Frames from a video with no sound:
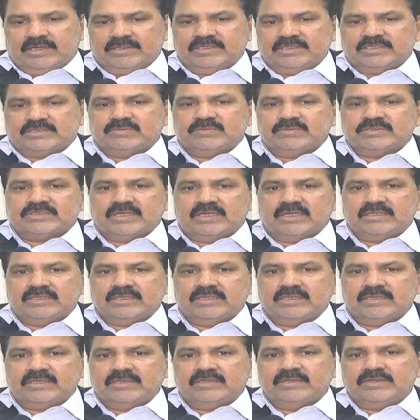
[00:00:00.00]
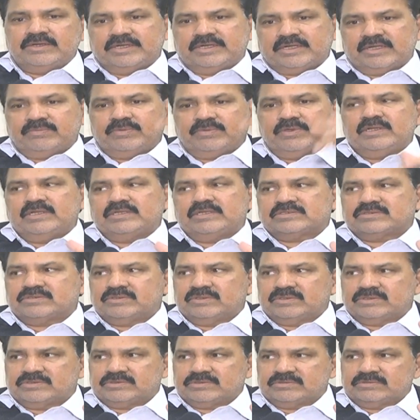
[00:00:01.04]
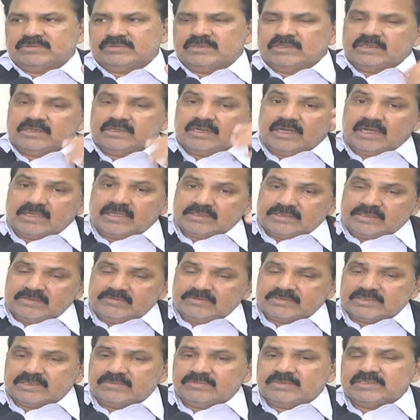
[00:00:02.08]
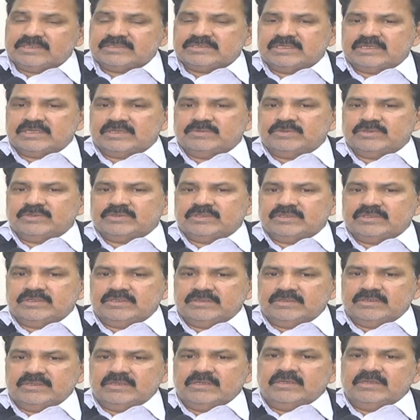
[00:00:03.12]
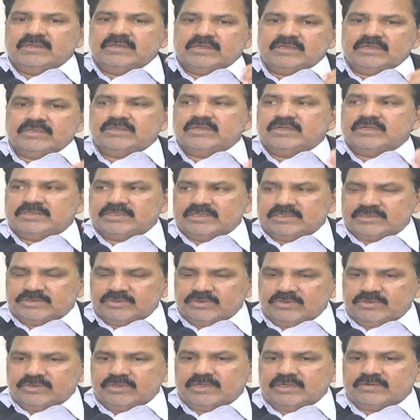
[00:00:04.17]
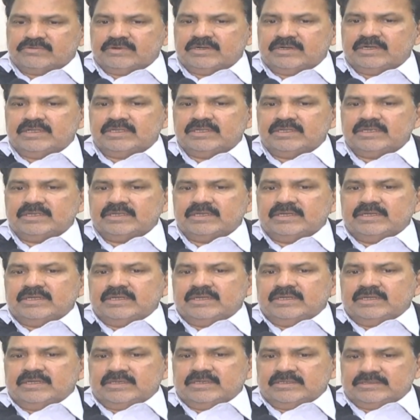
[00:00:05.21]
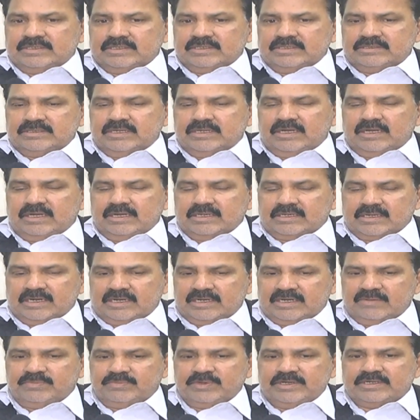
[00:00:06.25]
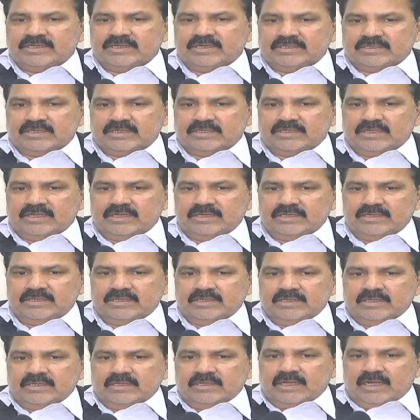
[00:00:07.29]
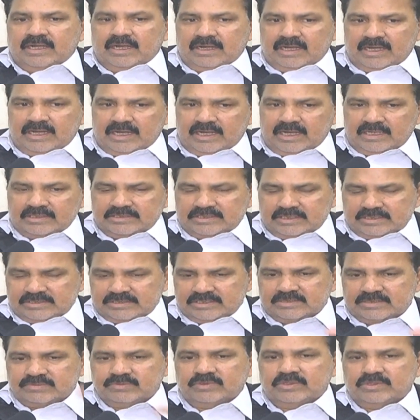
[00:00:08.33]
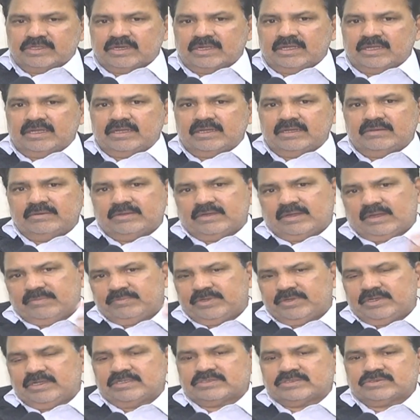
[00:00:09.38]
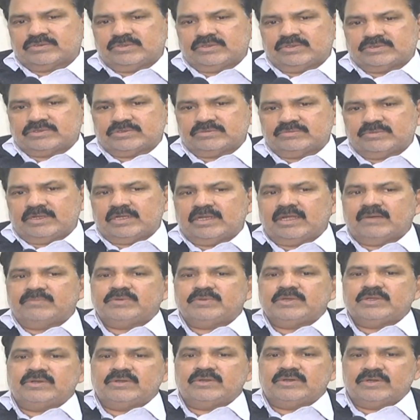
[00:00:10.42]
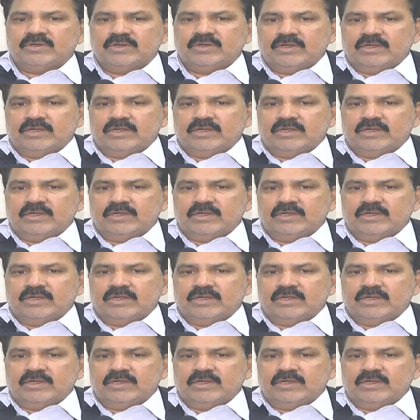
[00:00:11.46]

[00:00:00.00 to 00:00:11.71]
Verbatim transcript: డిస్మిస్ అయింది రిట్ అప్పీల్ వేసుకోవచ్చు అది డివిజన్ బెంచ్ దగ్గర పోతుంది ఇద్దరు జడ్జిలు ఉన్నటువంటి జడ్జ్ ఖండపీఠ అంటారు దాన్ని ఆ జడ్జెస్ ముందర అప్పీల్ వేసుకోవచ్చు మళ్ళీ అప్పీల్లో